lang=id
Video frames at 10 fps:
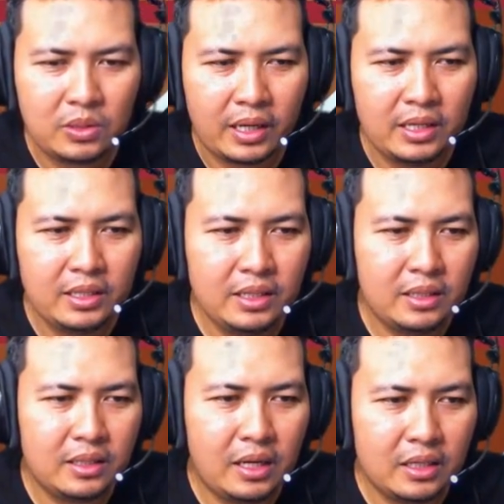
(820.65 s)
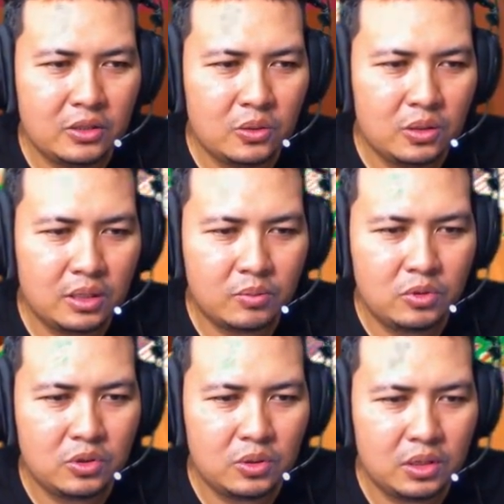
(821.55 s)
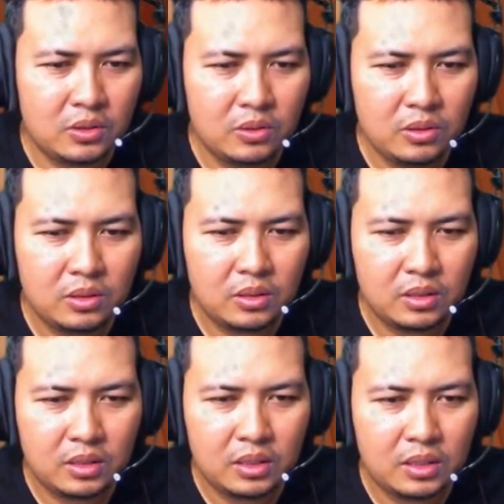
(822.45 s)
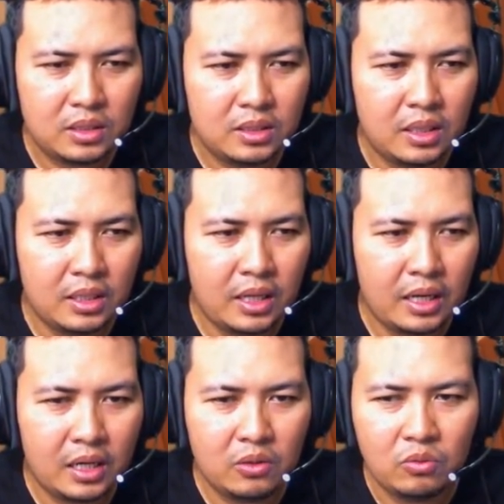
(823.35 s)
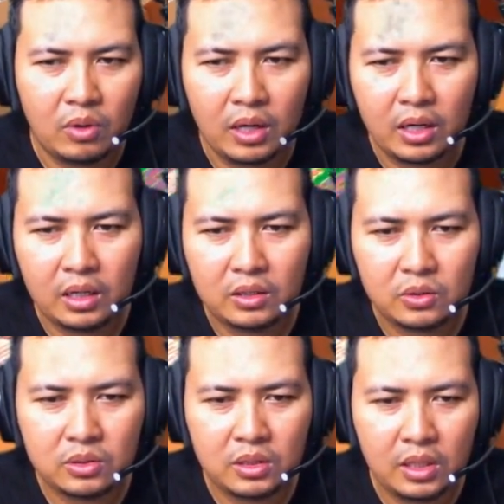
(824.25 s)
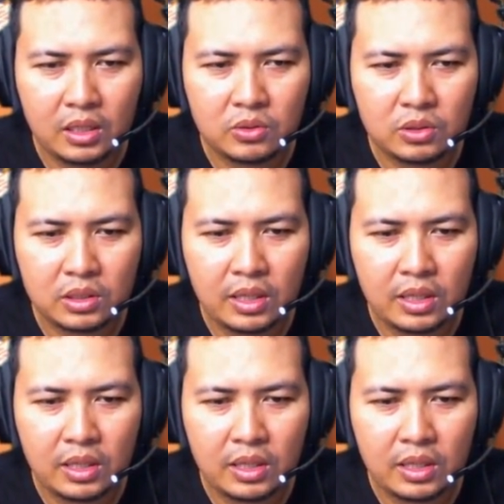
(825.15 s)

Kayaknya dia dari sono deh munculnya tuh dari arah luar terus dia langsung ke